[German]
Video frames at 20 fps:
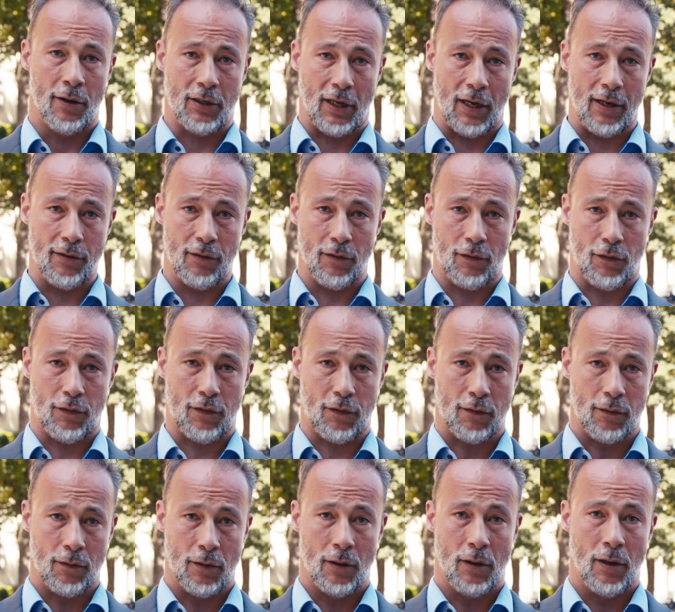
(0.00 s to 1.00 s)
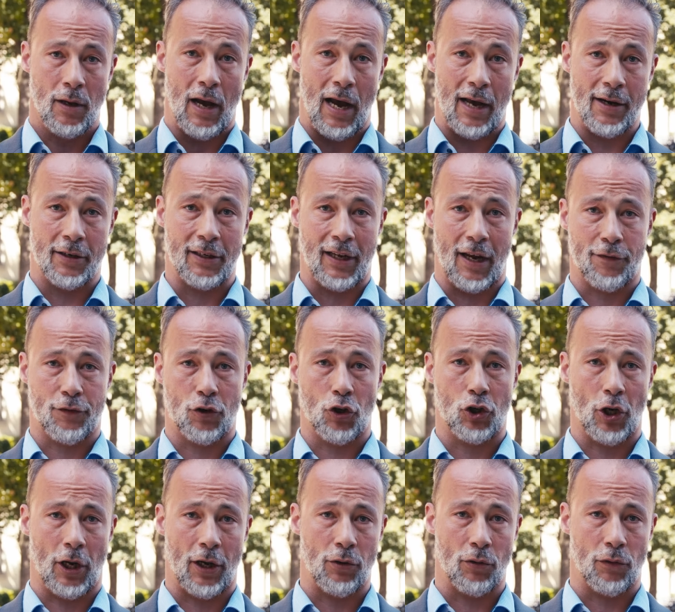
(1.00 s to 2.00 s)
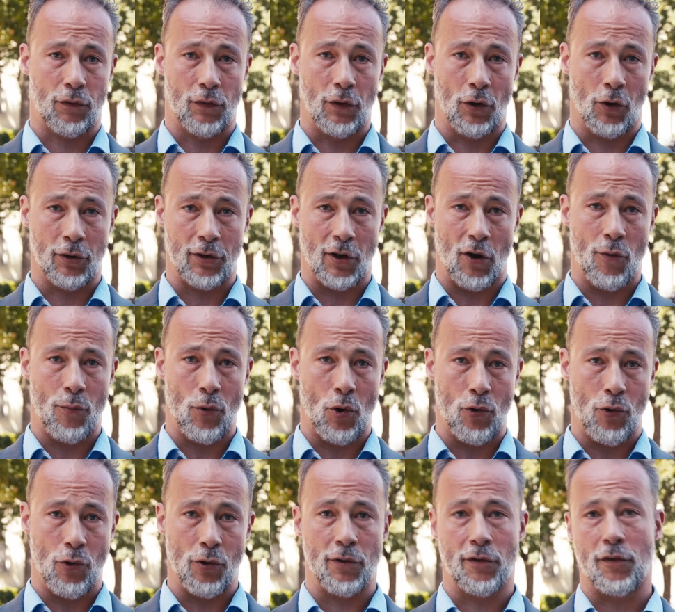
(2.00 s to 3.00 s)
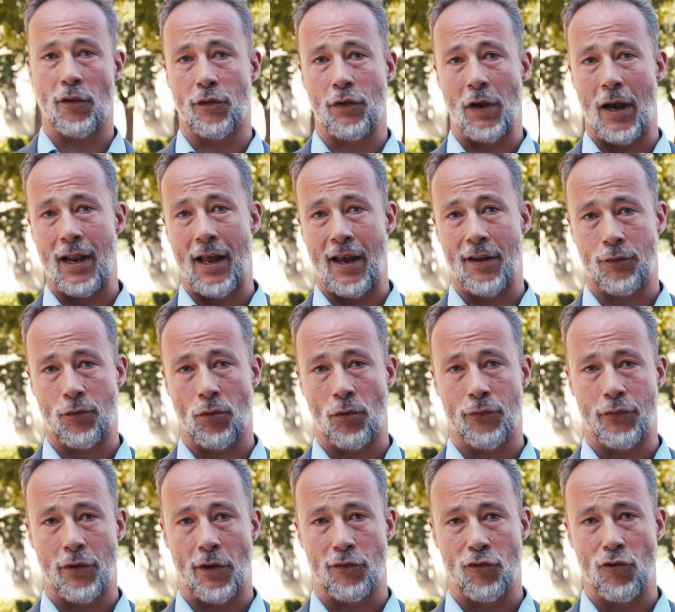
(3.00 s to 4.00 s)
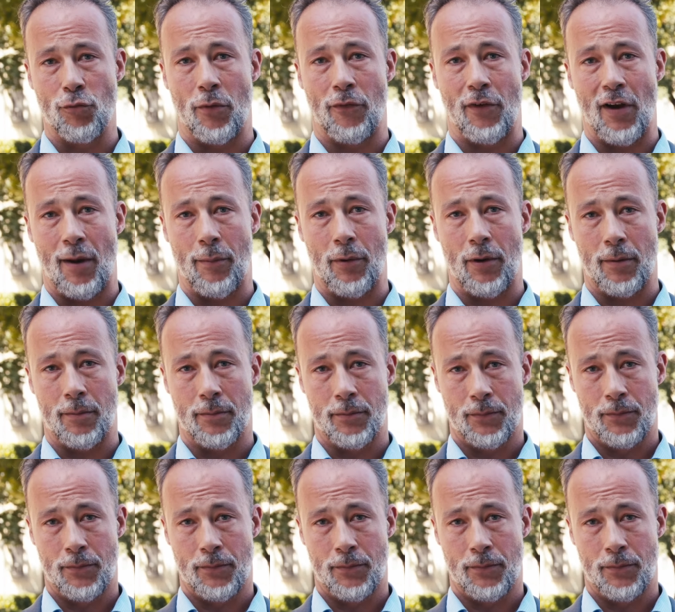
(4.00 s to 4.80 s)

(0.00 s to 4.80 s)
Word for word: Drittens eine drastische Reduzierung der überhöhten Sozialleistungen für Asylbewerber.